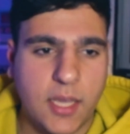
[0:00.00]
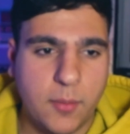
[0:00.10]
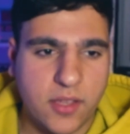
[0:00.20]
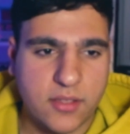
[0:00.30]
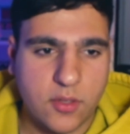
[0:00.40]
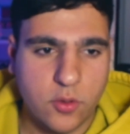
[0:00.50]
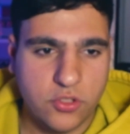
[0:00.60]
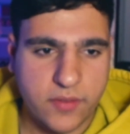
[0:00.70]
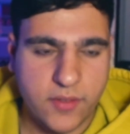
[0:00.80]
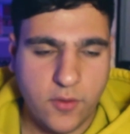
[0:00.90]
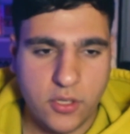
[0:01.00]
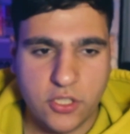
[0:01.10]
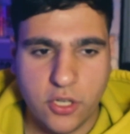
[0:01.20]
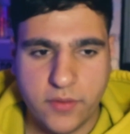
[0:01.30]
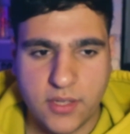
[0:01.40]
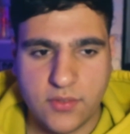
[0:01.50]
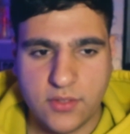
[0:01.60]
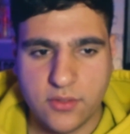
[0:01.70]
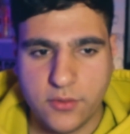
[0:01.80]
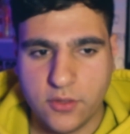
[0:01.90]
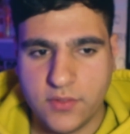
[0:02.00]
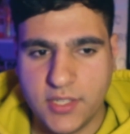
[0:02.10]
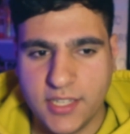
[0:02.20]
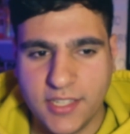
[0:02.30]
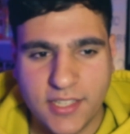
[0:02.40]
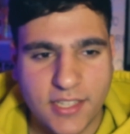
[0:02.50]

Die Kamera ist gerade unscharf geworden. Ich hoffe, das wird sofort wieder.